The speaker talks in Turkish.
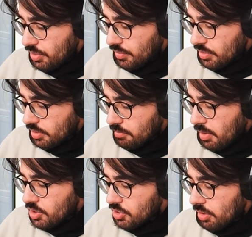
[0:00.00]
Twitter'ın
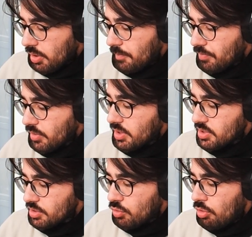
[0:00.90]
maşallah.
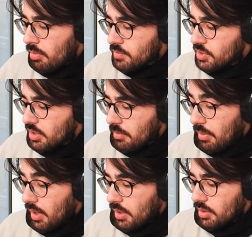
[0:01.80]
Yarasını kovmamışlar da
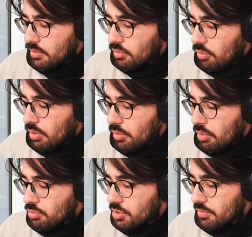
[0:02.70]
bayağı kovulan
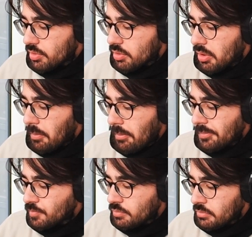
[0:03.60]
olmuş Twitter'da.
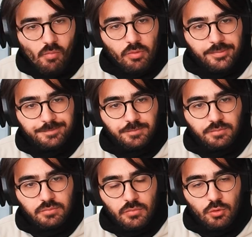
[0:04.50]

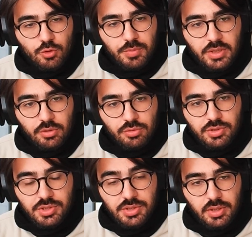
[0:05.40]
3700
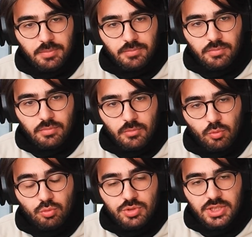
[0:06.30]
kişi değil.
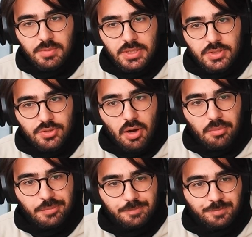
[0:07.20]
37 bin kişi abi.
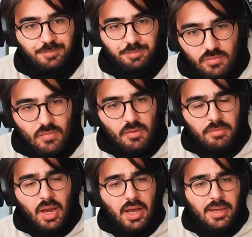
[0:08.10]

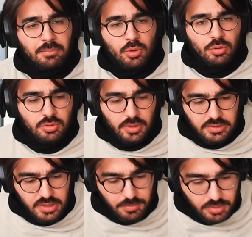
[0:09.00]
Ya Amber Heard'ın
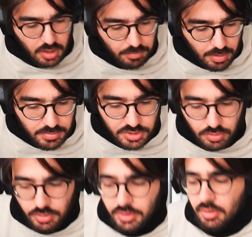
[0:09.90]
hesabının kapanması
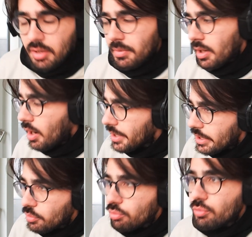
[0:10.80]
olayı tamamen
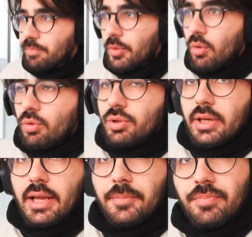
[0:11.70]
kaynak götüm. O konuda
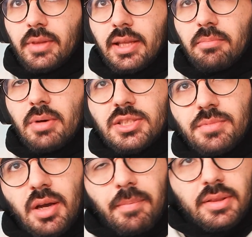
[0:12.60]
yani Elon Musk'ın
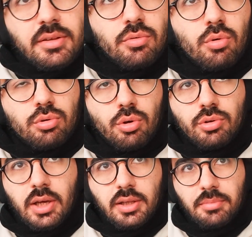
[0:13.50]
kapattı ne oldu onun
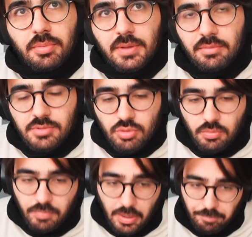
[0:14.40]
hakkında bir bilgimiz yok.
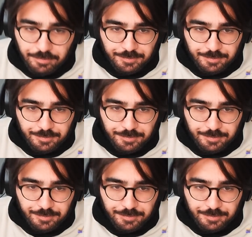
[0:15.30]
Yani.